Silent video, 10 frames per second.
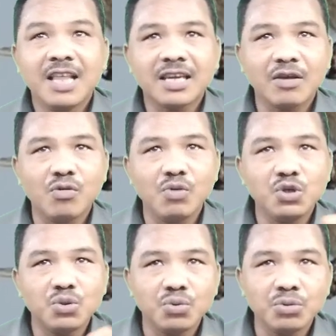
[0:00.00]
দেখতে
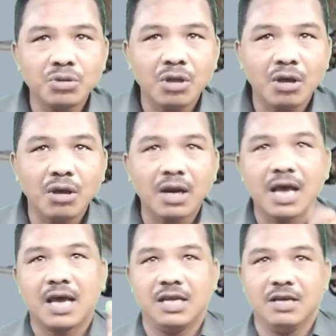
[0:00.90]
খুবই সুন্দর
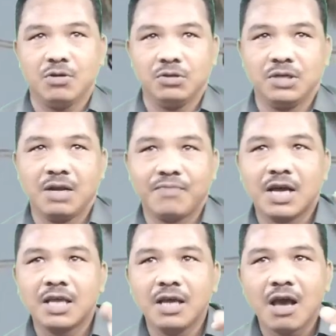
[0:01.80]
আর এই খঞ্জনা
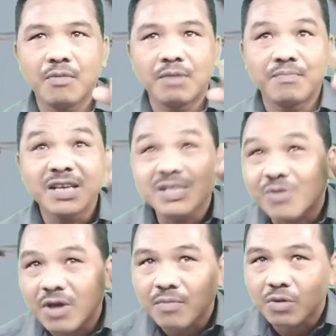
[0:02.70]
পাখি আবার বেশ
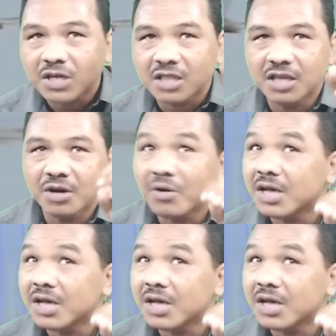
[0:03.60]
কয়েক প্রজাতির